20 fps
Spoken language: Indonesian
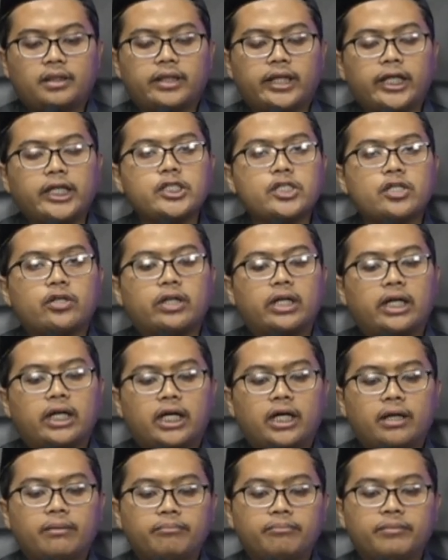Jadi seorang
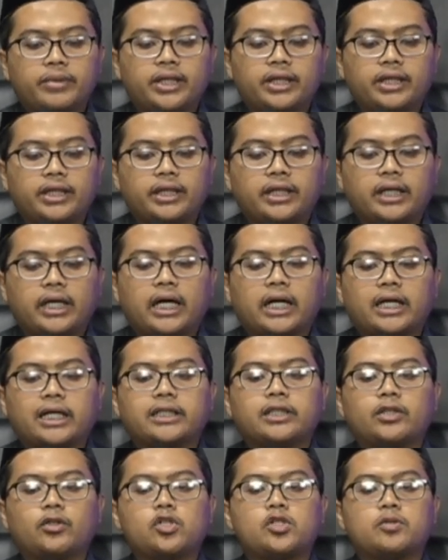hamba
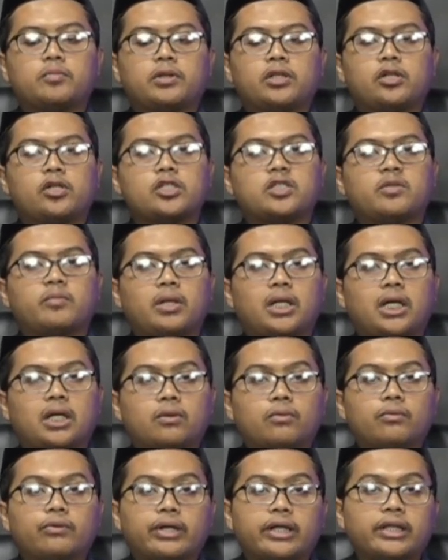akan terus-menerus
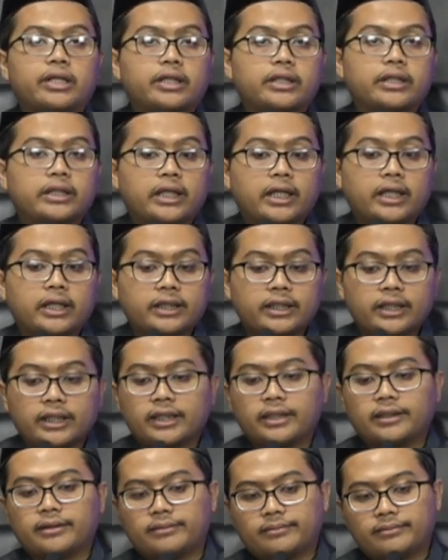melakukan
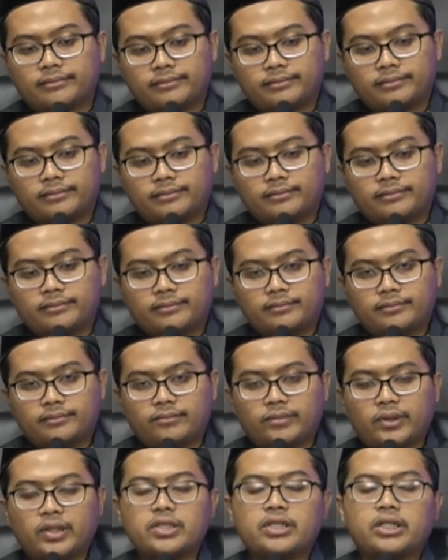ketaatan
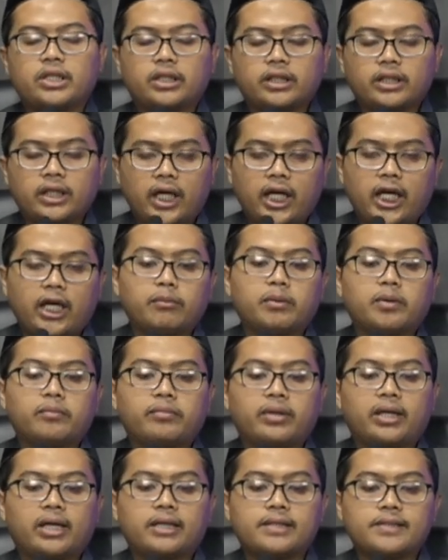mencintai,
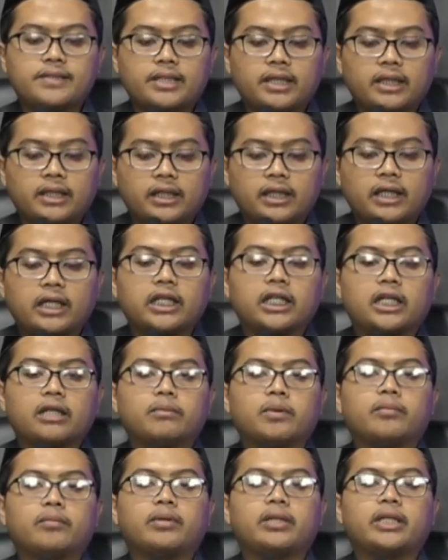membiasakan
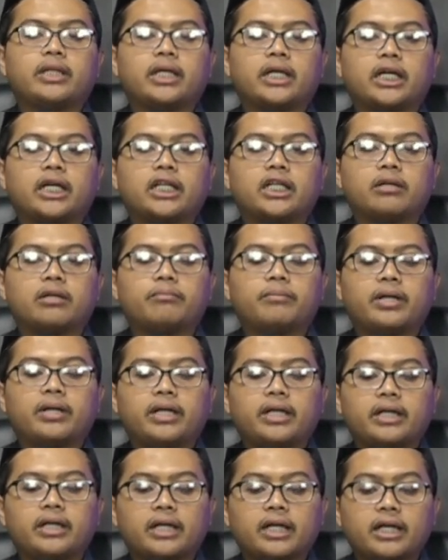dan mementingkan
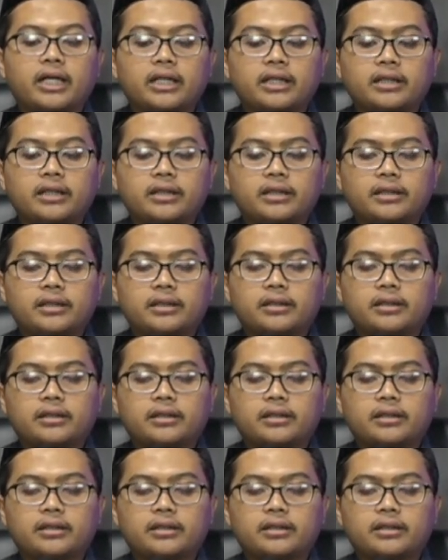kebaikan